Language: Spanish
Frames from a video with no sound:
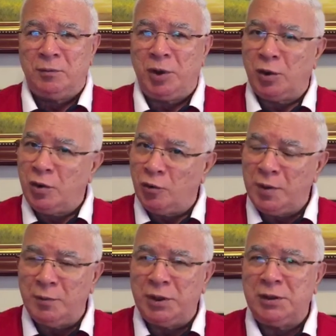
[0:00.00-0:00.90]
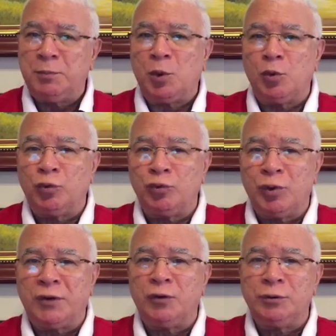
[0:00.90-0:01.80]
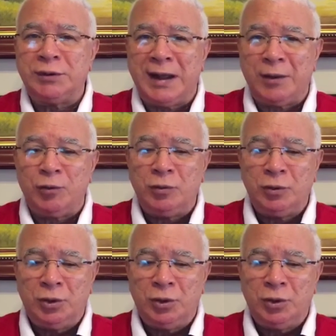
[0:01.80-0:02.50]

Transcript: Pero que obviamente produce un resultado